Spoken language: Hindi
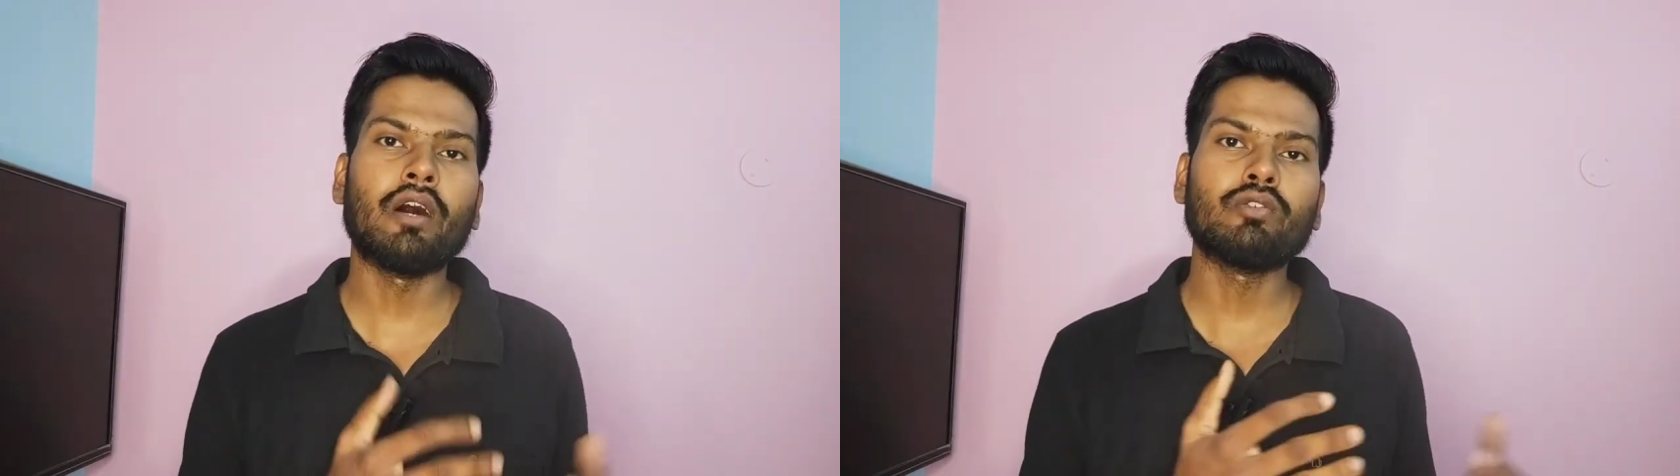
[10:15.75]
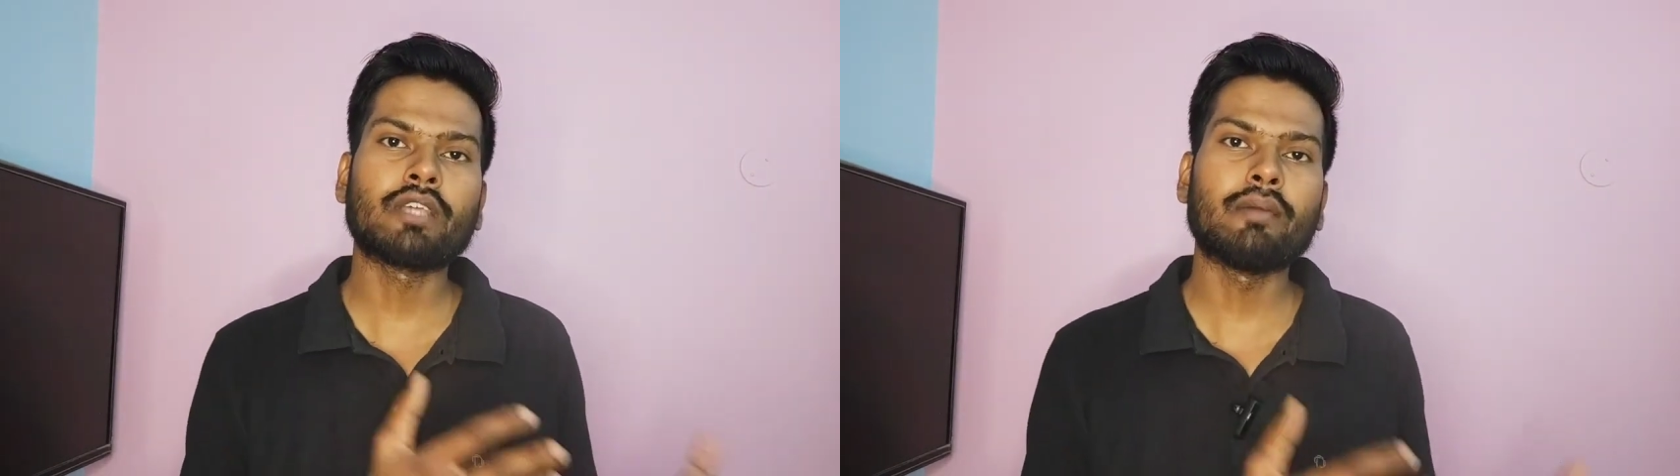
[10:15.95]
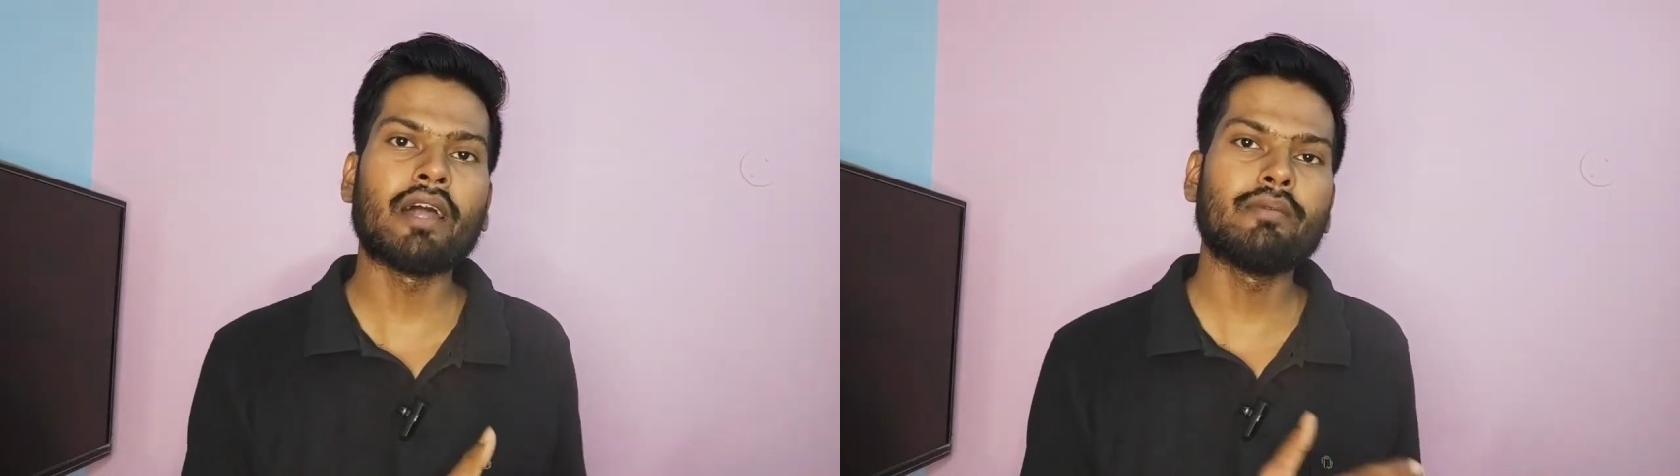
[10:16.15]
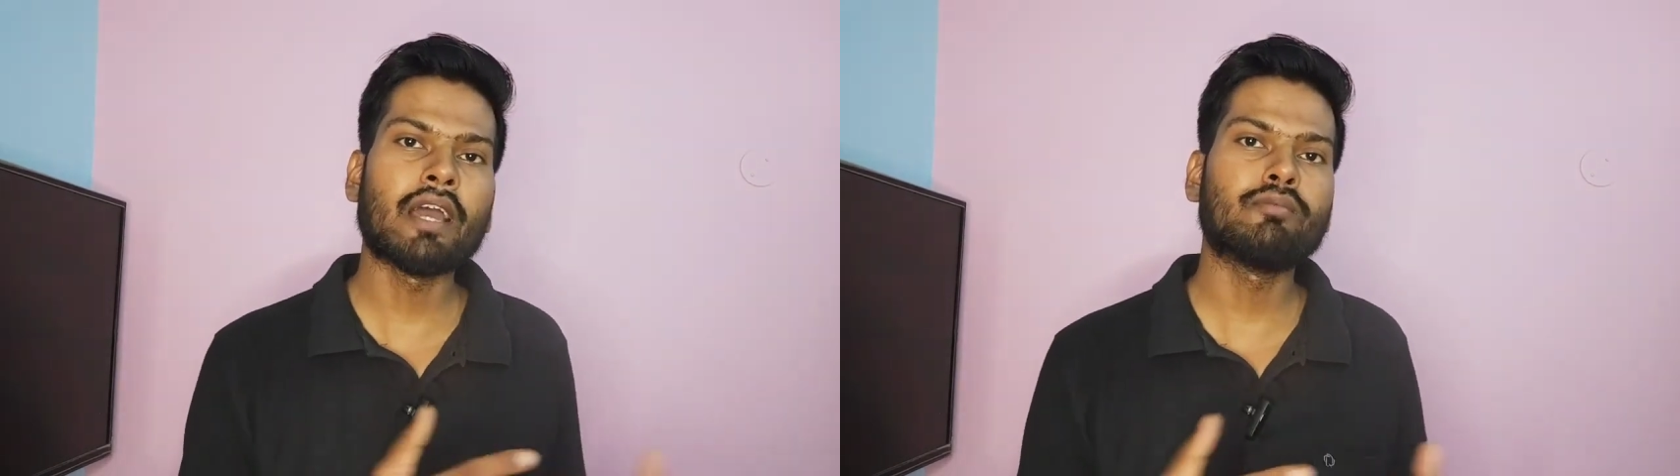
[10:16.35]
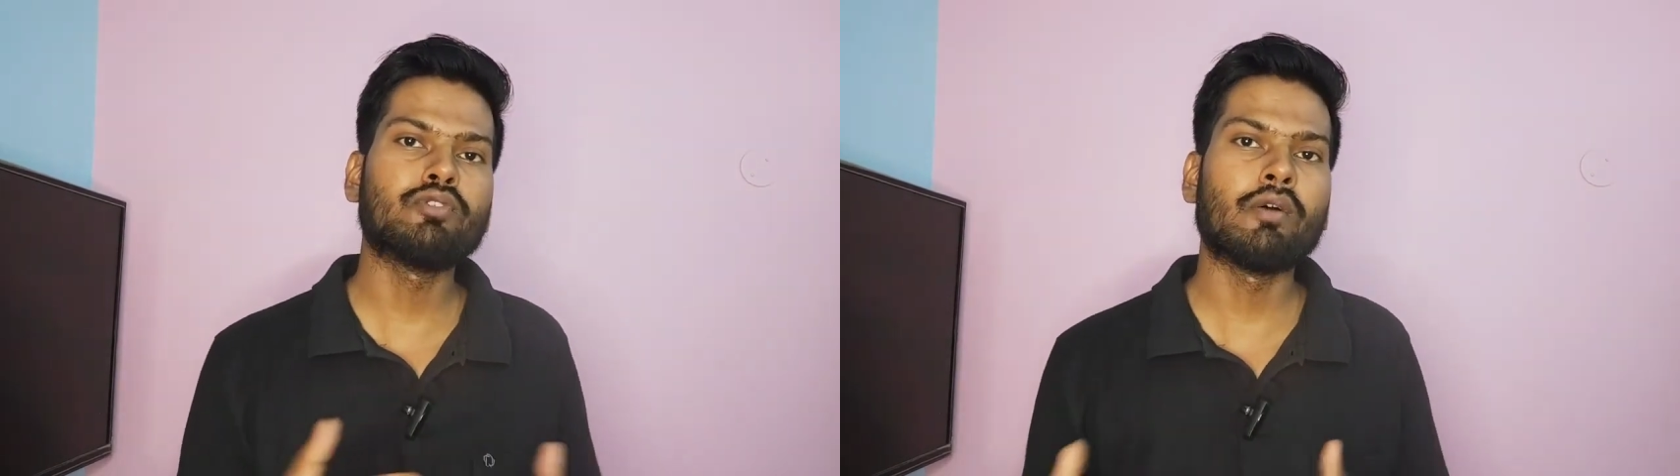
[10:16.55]
उसके बाद भी
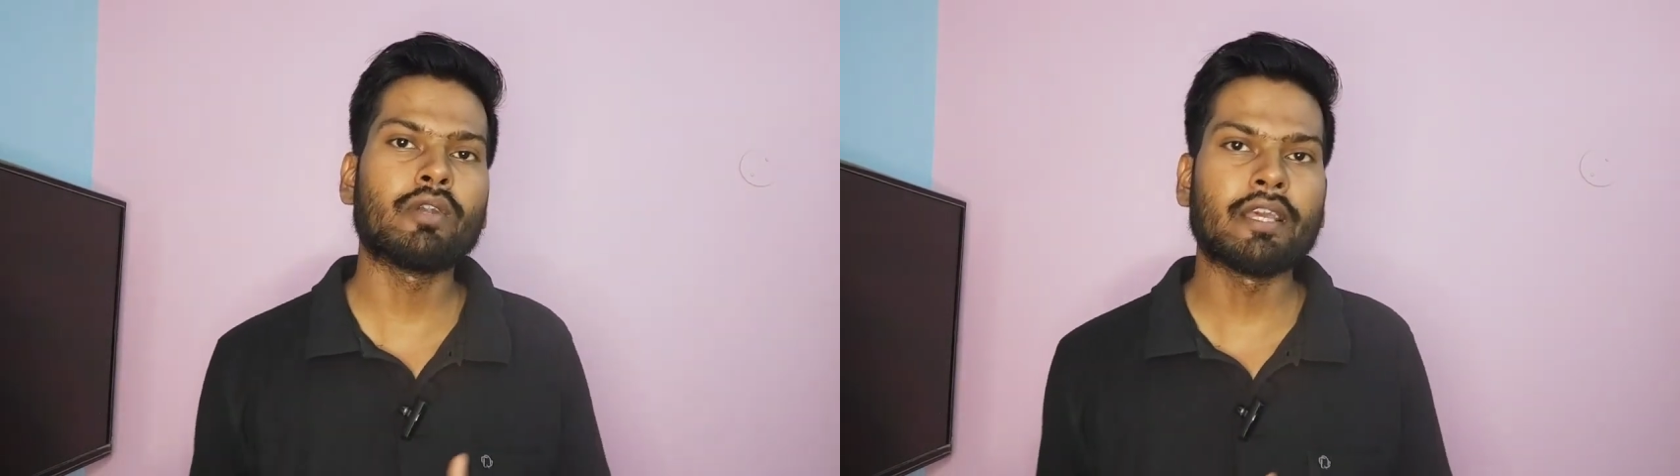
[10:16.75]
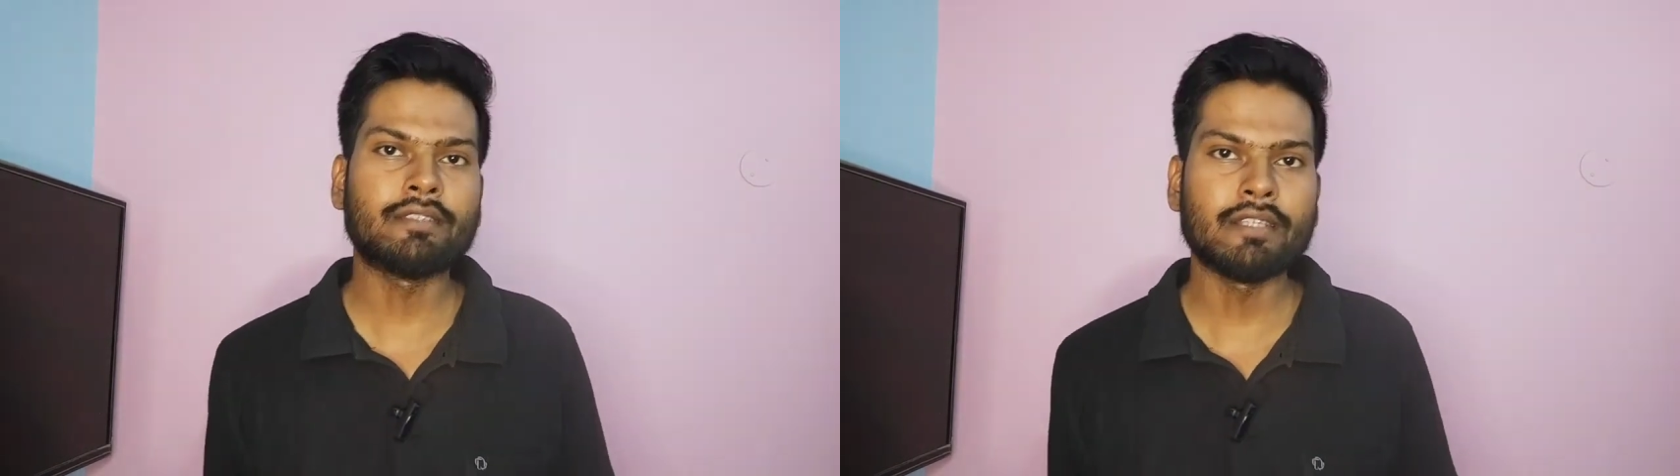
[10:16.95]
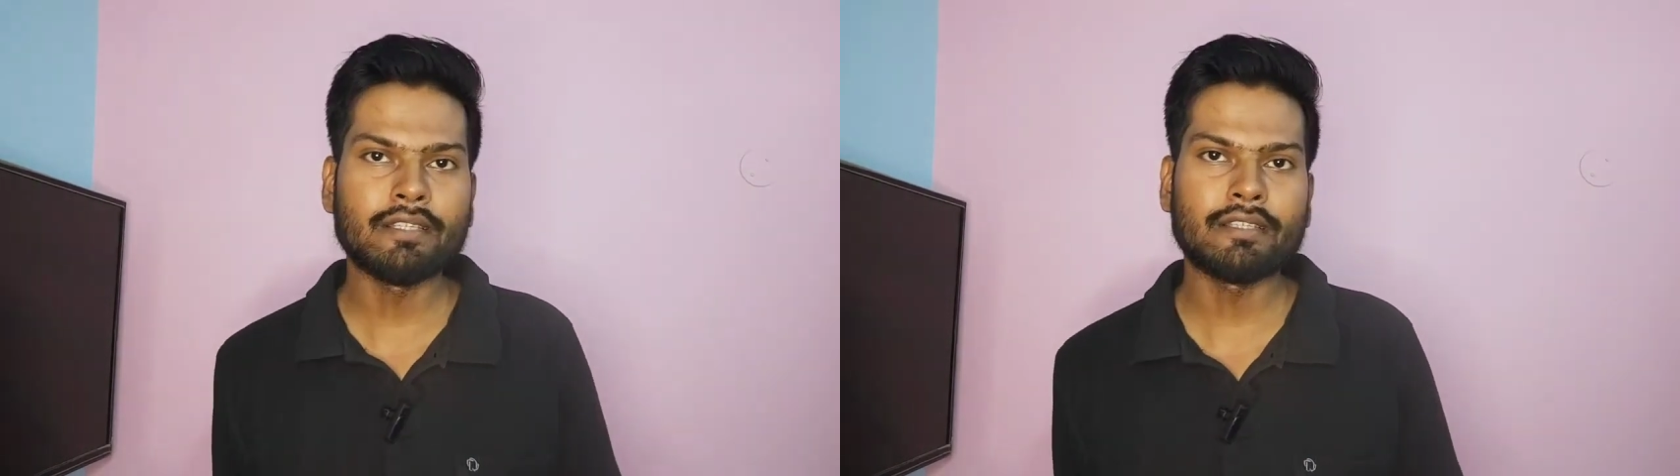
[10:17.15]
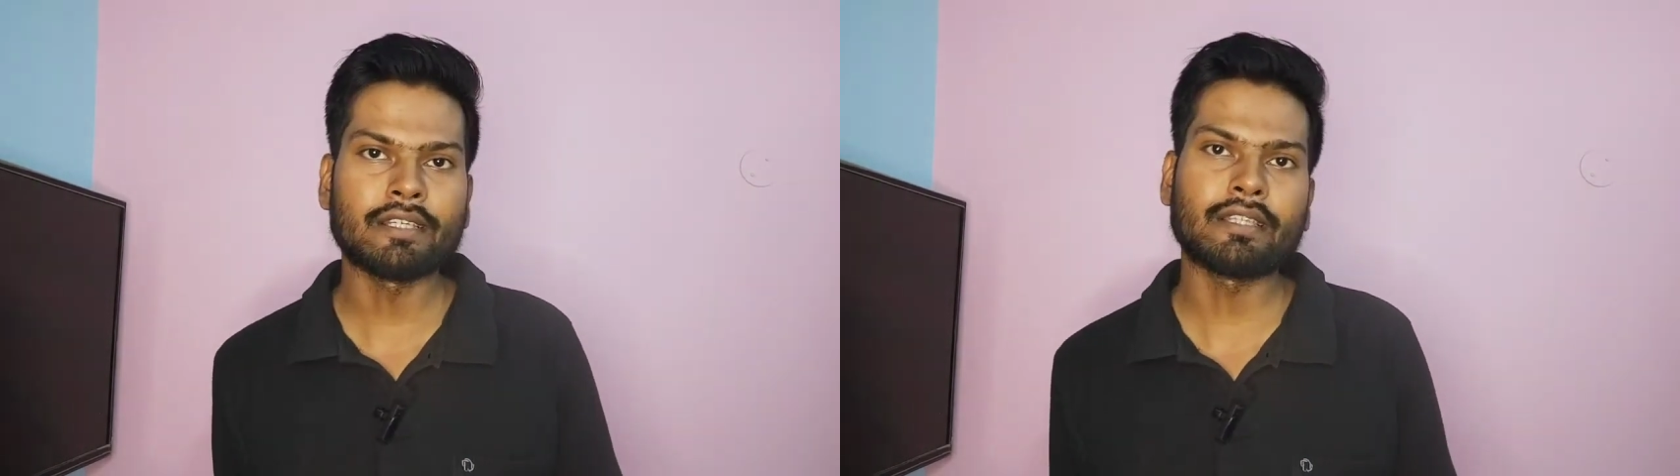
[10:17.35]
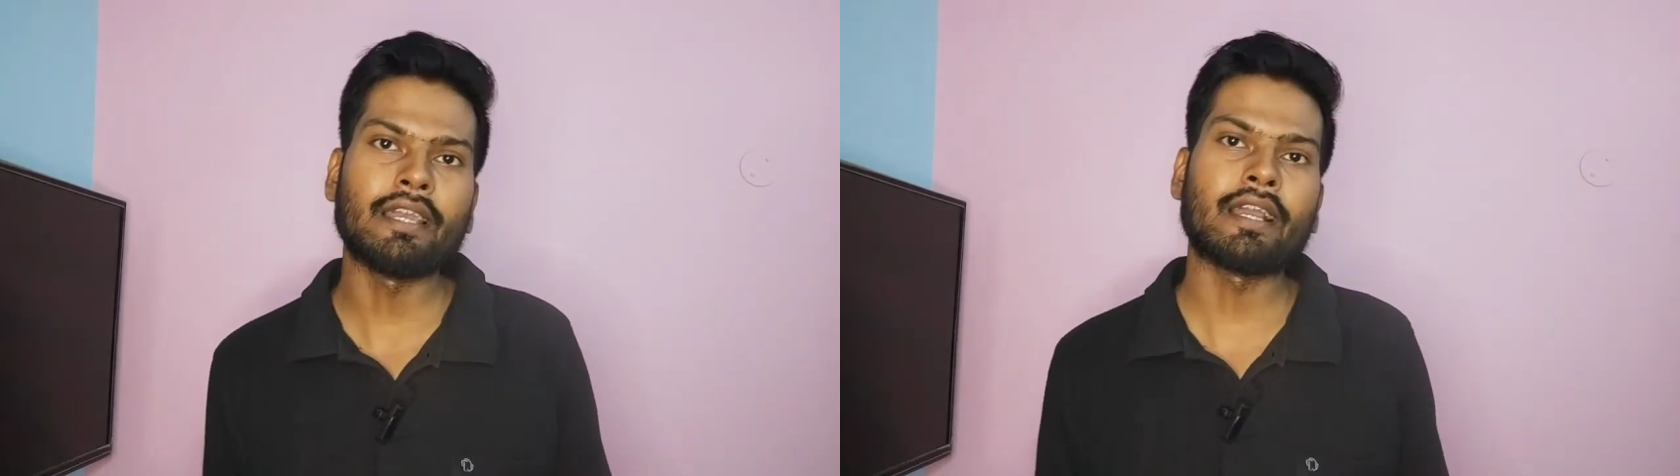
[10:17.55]
आप जो है वो टेस्ट सीरीज दे
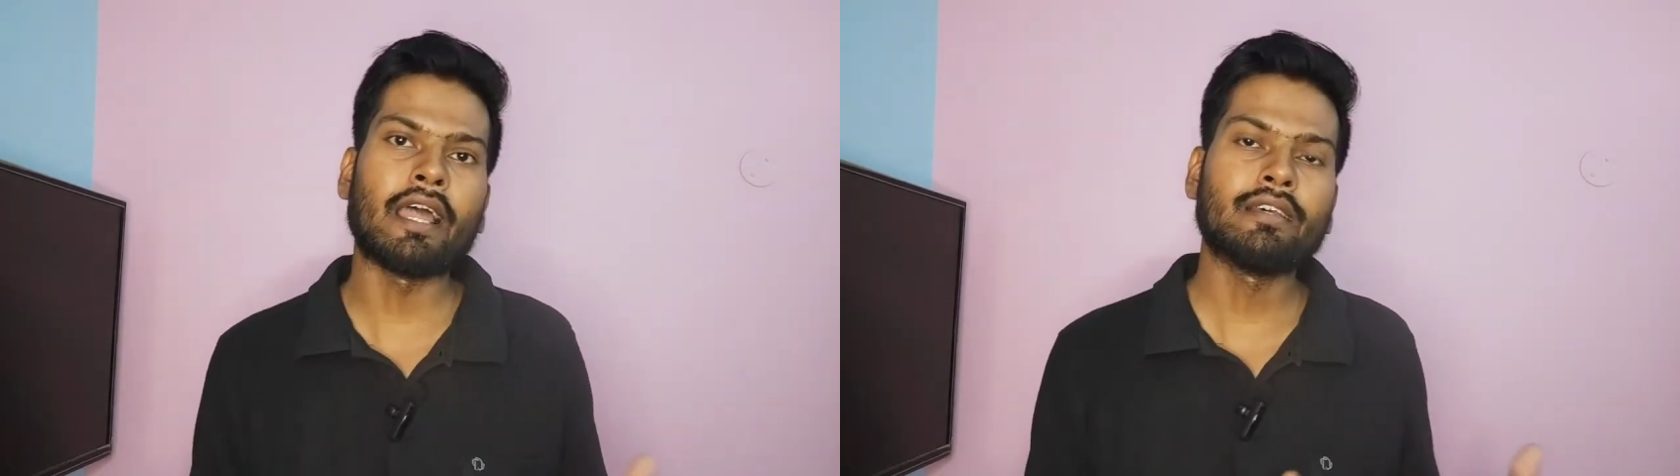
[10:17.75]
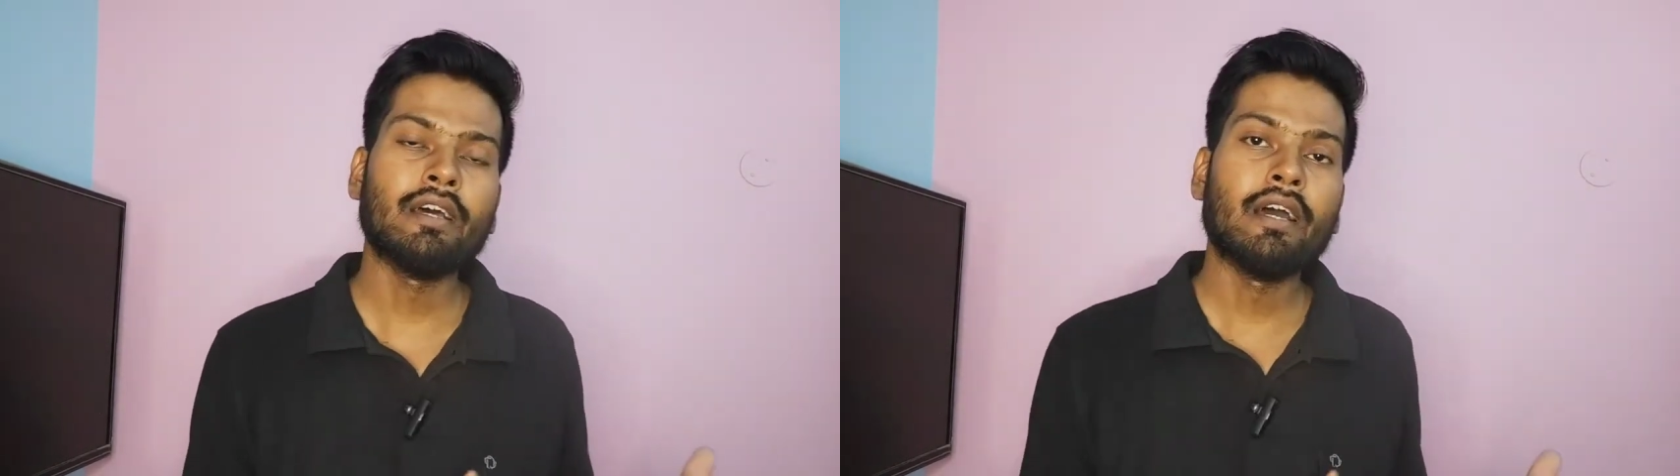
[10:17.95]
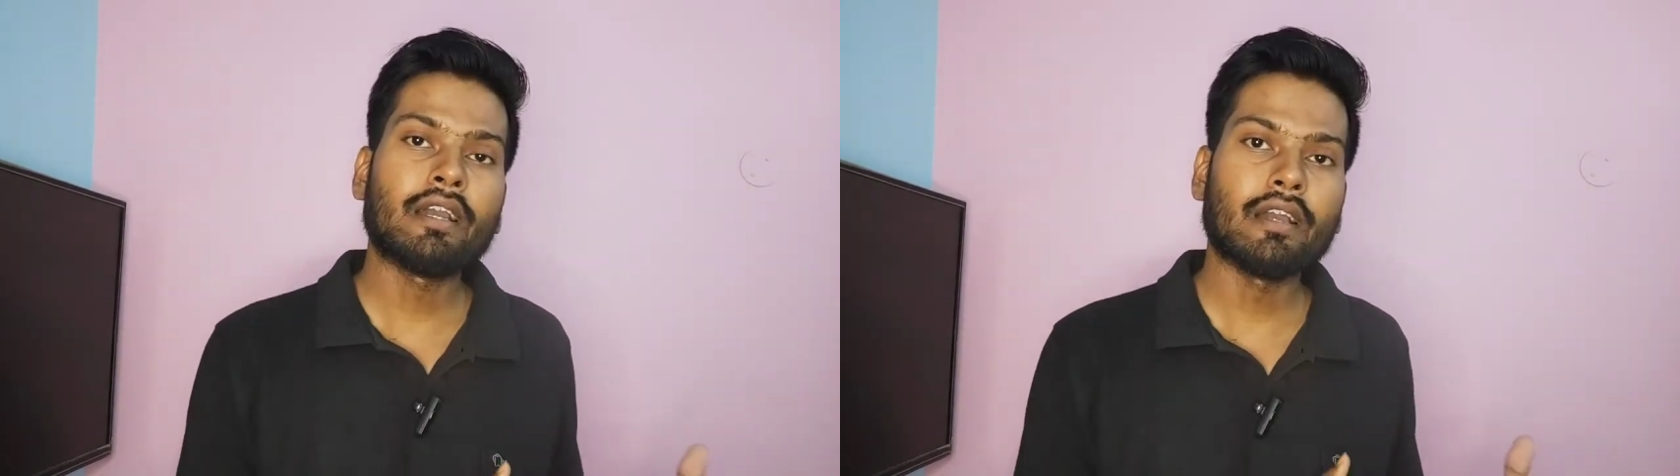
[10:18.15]
सकते हैं क्लास